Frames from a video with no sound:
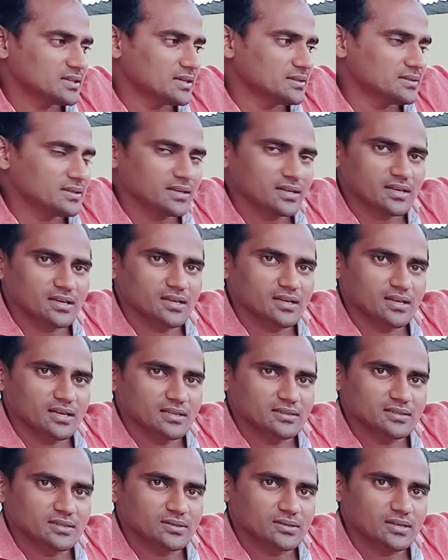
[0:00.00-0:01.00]
అందరికీ
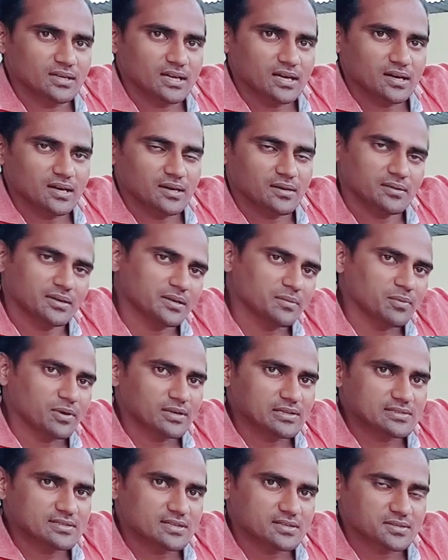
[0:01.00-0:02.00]
అందరూ ఇలా
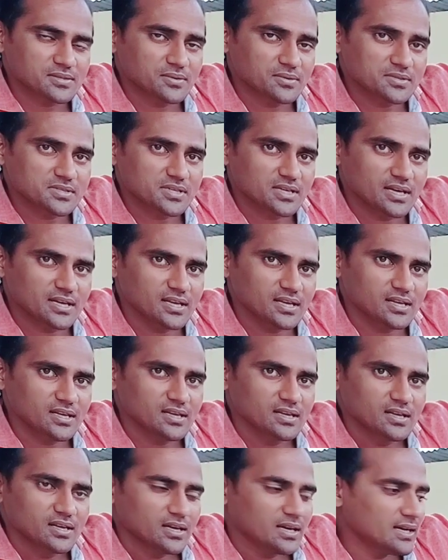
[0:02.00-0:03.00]
రీమోడల్ చేసుకోవచ్చు కానీ
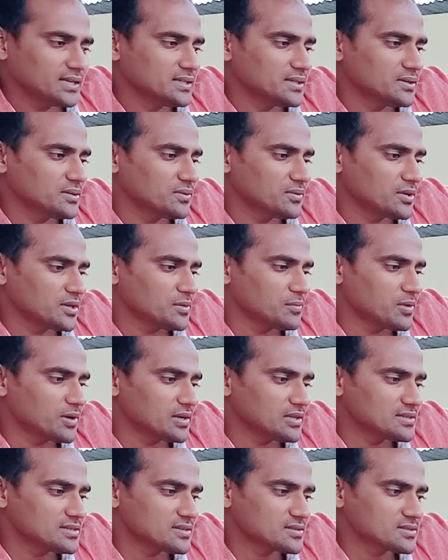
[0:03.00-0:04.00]
అది
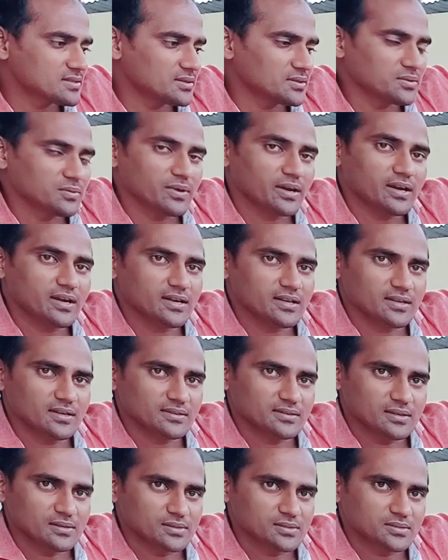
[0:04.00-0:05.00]
రీమోడల్ చేసినట్టు
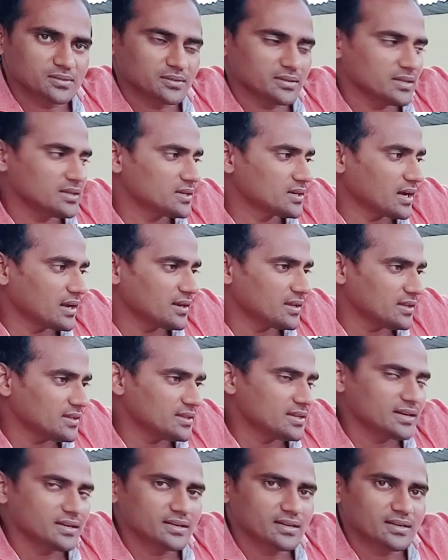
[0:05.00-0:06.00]
వెరైటీగా తెలుస్తుంది కానీ
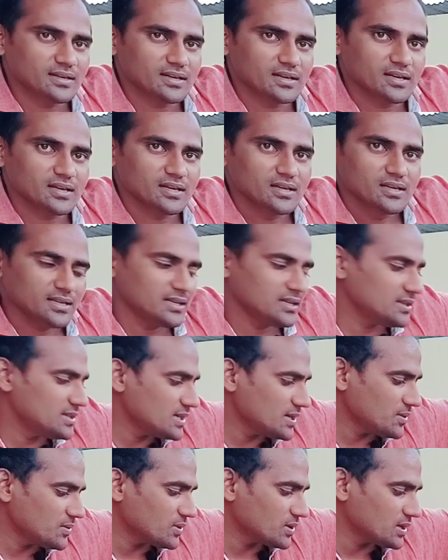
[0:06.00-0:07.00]
ఇదేంటంటే
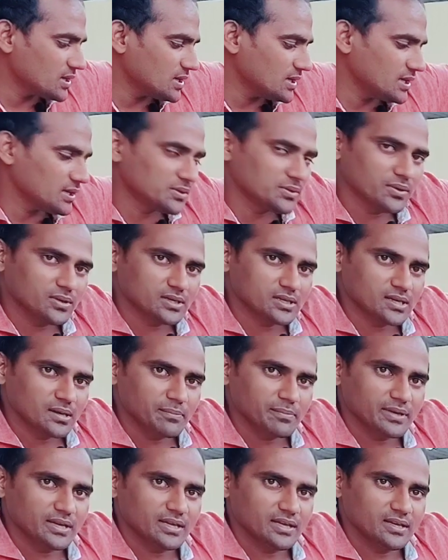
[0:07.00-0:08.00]
ఇదే ఒక ఏదో ఒక
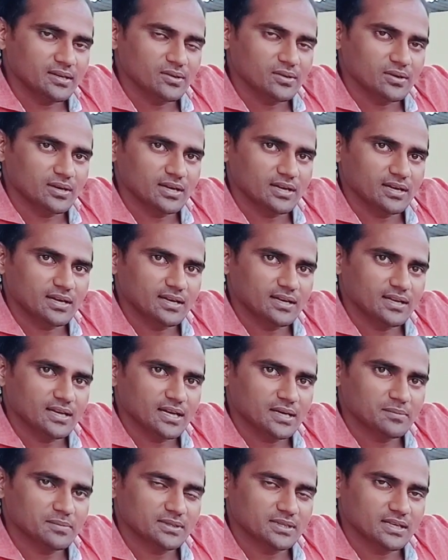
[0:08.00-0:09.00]
కంపెనీ హీరో హోండా కానీ
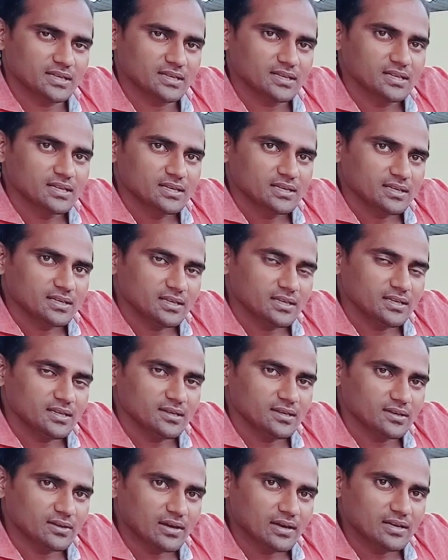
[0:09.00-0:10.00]
లేకపోతే ఈ
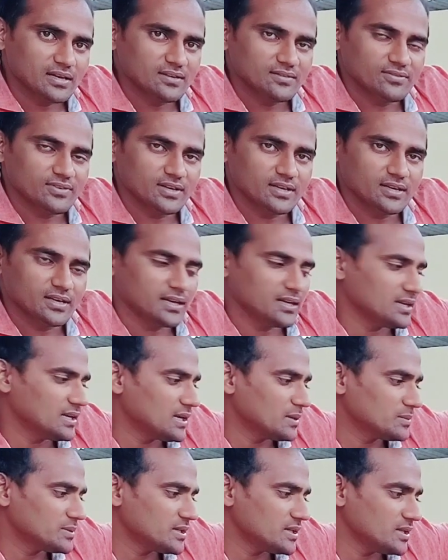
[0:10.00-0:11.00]
రాయల్ ఎన్ఫీల్డ్ కానీ
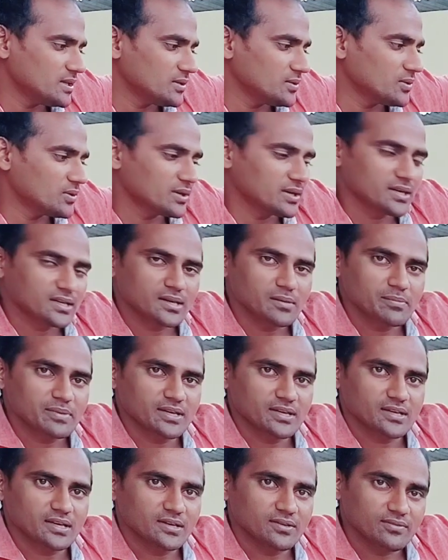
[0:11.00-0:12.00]
లేకపోతే ఈ హోండా
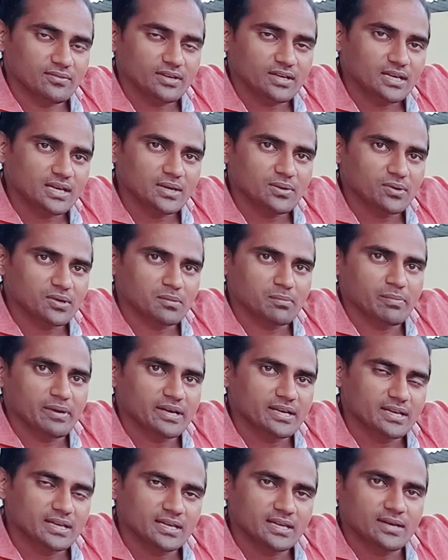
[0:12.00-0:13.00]
కంపెనీ కానీ వీళ్ళే ఒక
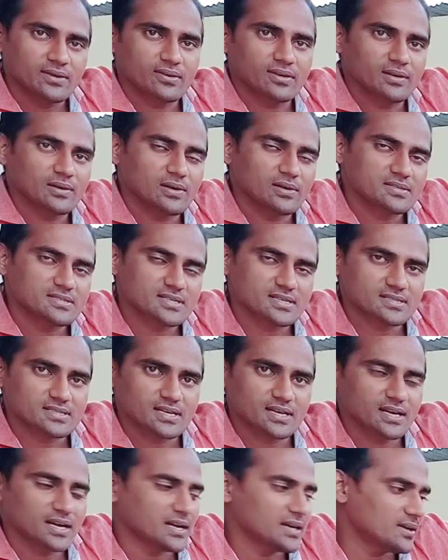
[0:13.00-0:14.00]
బైక్ని ఏమైనా లాంచ్
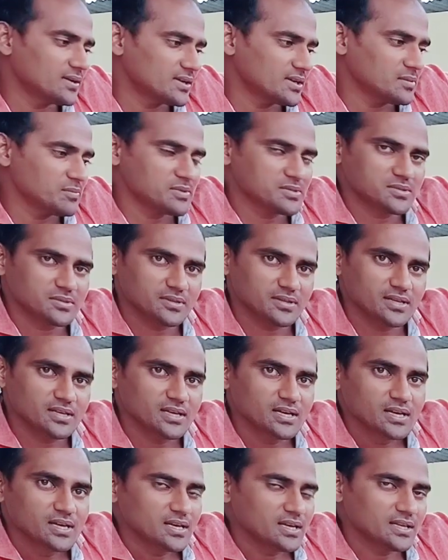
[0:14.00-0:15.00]
చేశారా అన్నట్టు అనిపిస్తుంది
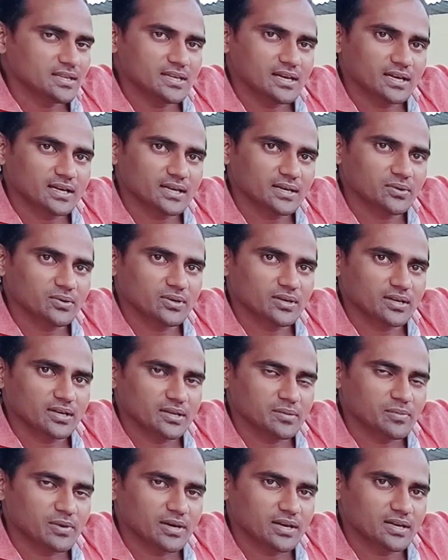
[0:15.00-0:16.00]
ఇది ఎక్కడా కూడా
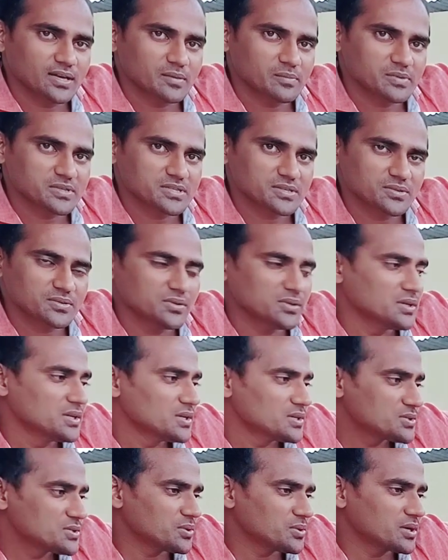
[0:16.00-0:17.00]
రీమోడల్ అనిపించదు
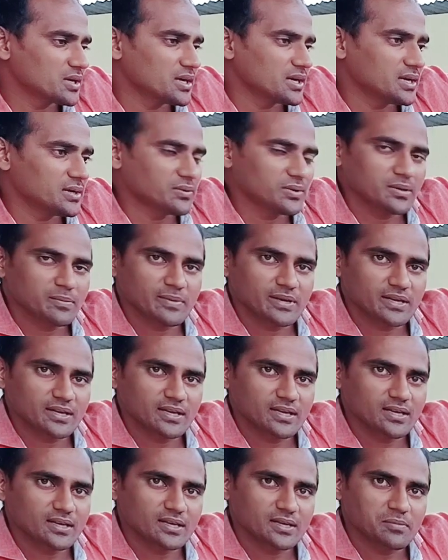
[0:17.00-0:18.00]
చూడగానే కూడా
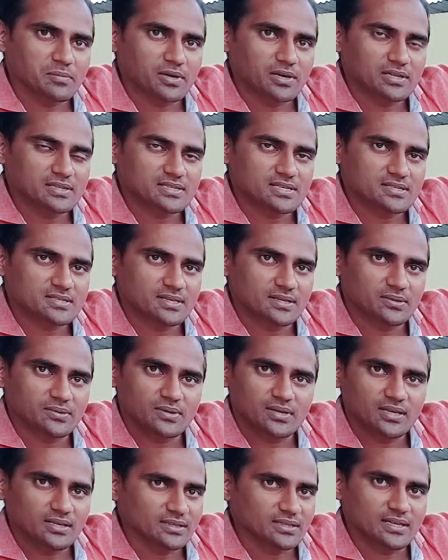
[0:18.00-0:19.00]
మనకి రీమోడల్ చేసినట్టు
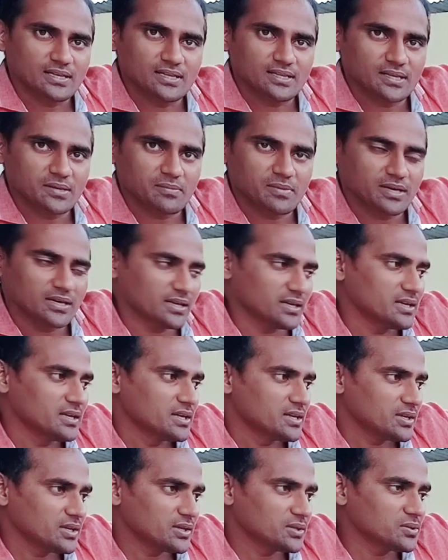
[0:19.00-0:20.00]
కూడా తెలియదు అనమాట
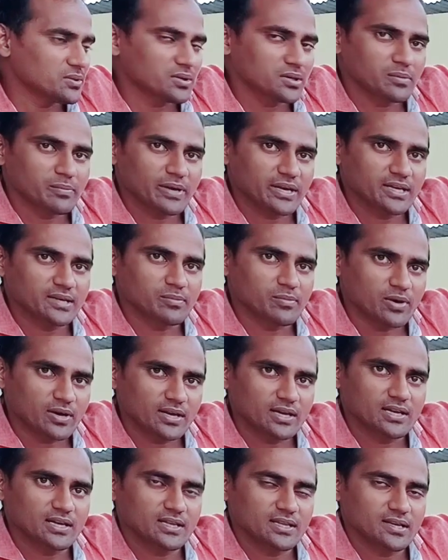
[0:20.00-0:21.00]
ఏదో ఒక బైక్
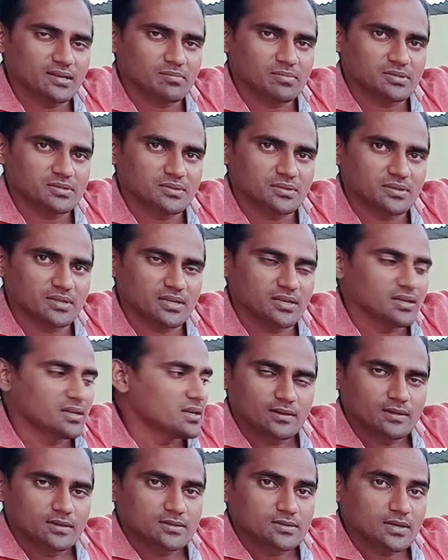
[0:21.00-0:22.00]
మోడలే ఇది అనిపిస్తుంది
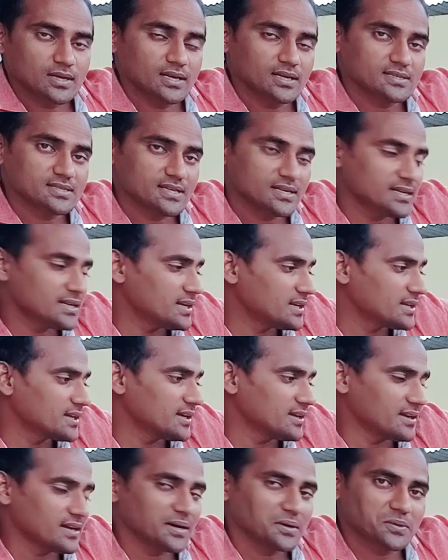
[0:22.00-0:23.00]
సో అలా
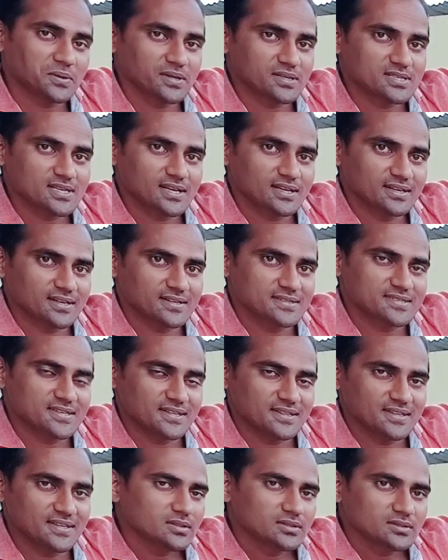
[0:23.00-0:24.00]
చేయడానికి నాకు కూడా చాలా ఖర్చు
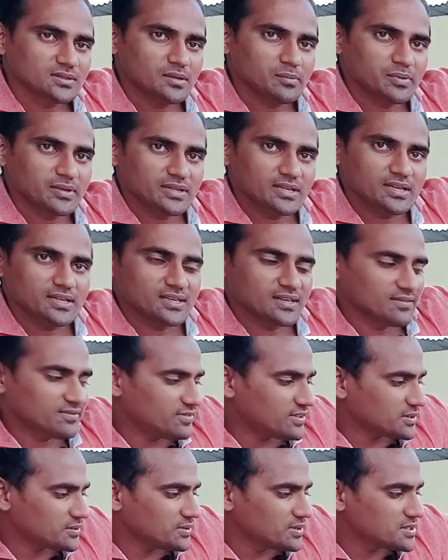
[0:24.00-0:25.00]
అయింది సో ఇప్పుడు దీని
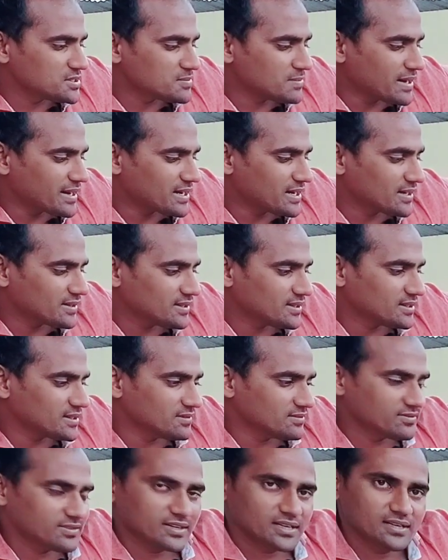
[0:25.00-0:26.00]
కంఫర్ట్ గురించి మాట్లాడితే
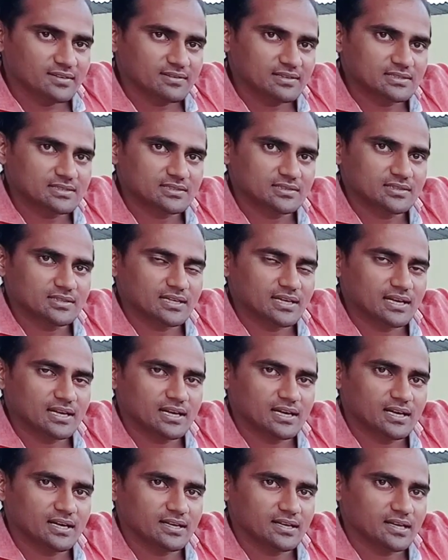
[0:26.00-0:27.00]
కంఫర్ట్ లెవెల్స్
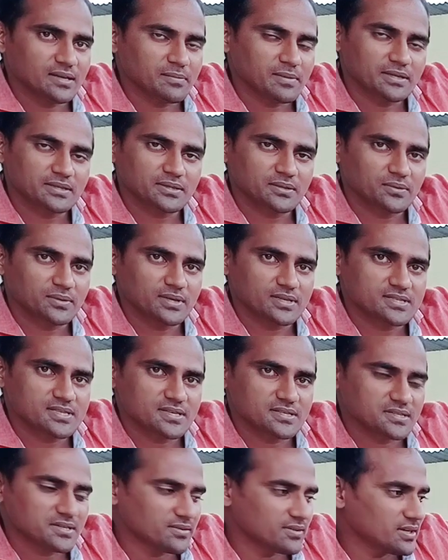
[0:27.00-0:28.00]
ఎలా ఏ మాత్రం కూడా
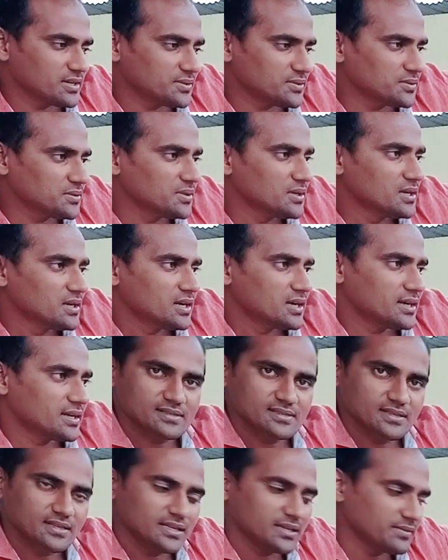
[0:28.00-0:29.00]
చేంజ్ అవ్వలేదు
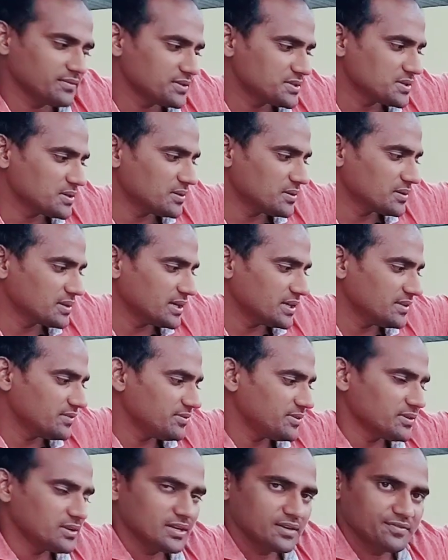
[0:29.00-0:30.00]
అంటే సీటింగ్ విషయంలో కానీ
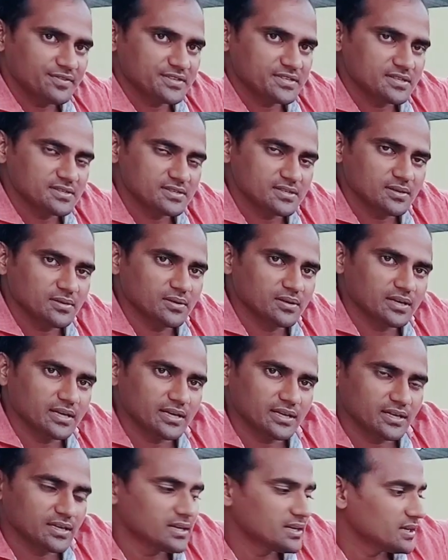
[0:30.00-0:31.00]
ఫ్యూయల్ ఎఫిషియన్సీలో
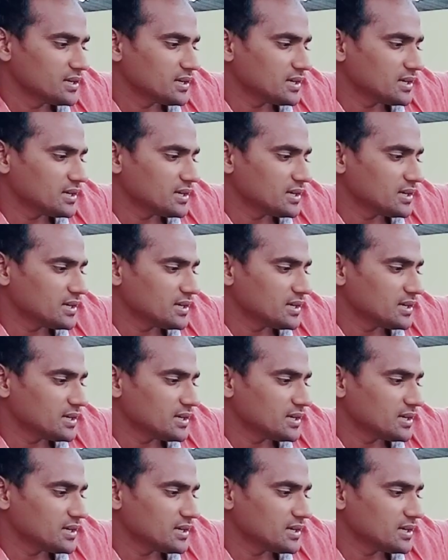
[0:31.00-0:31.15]
కానీ